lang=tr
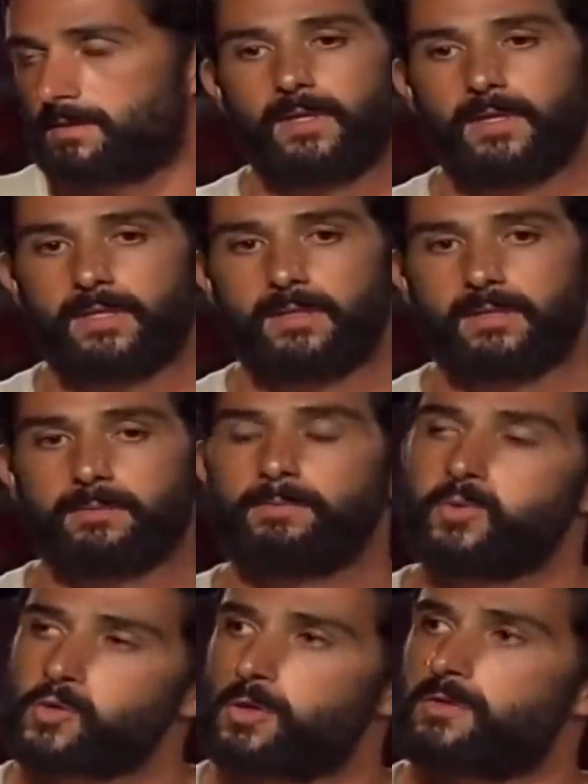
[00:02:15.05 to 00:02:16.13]
Ee,
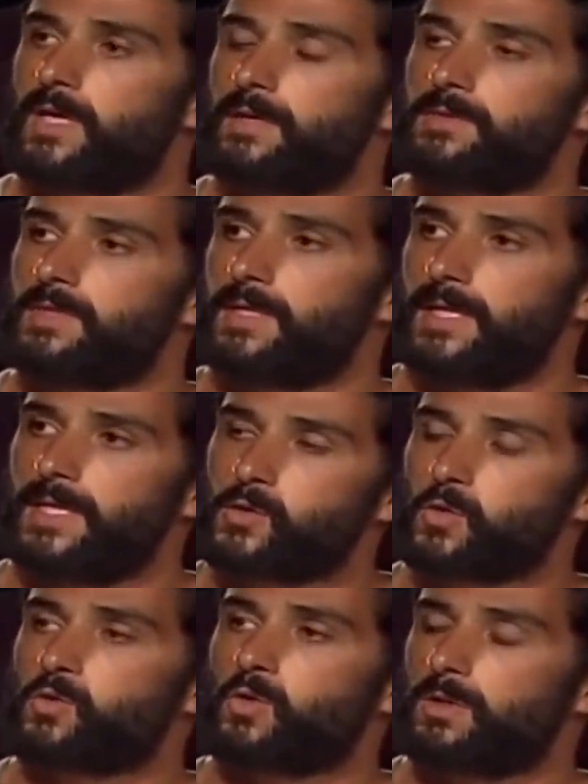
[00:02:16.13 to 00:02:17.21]
bu Survivor'da en
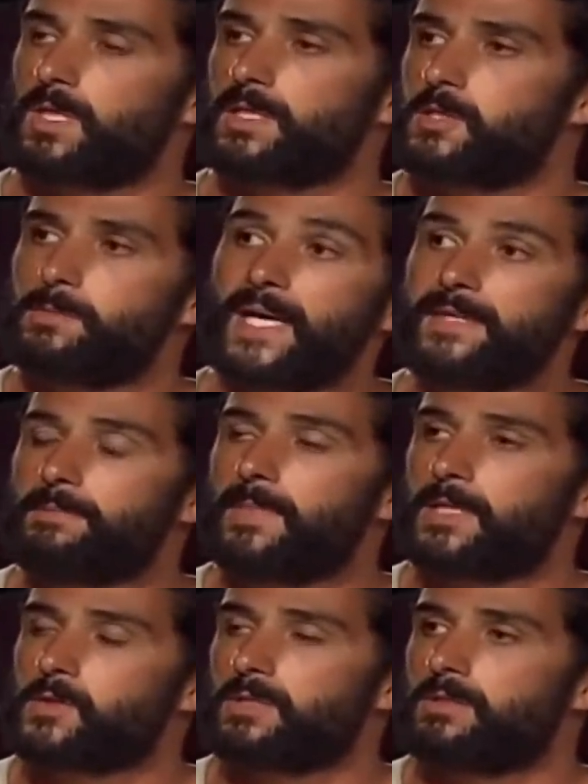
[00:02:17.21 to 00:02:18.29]
çok zorlanan kişi bendim
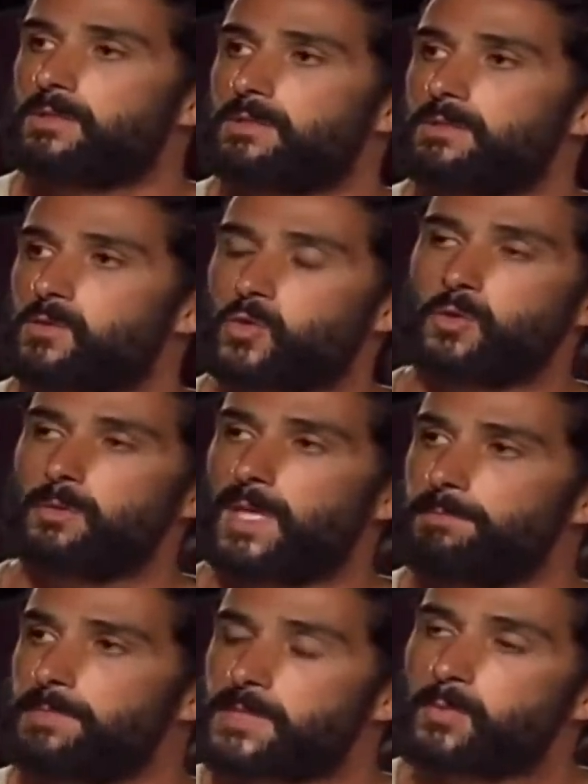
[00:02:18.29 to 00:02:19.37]
bence. Çünkü
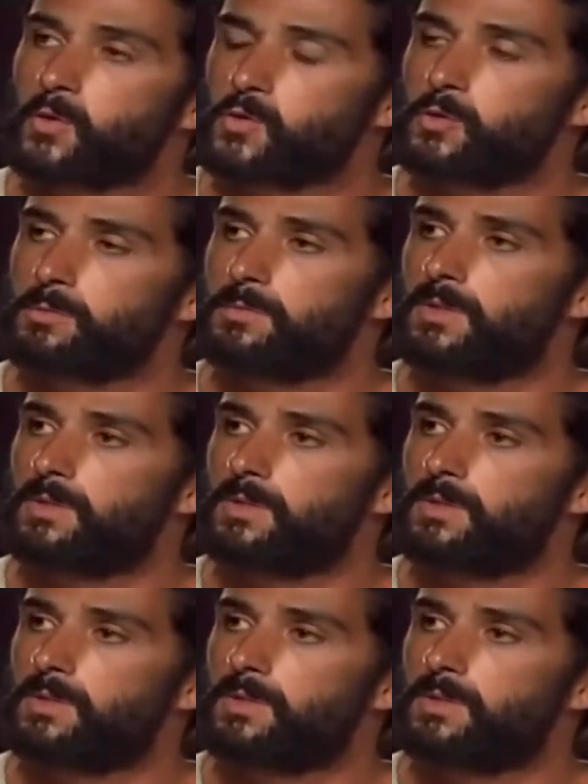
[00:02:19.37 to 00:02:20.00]
ben bir sporcuyum.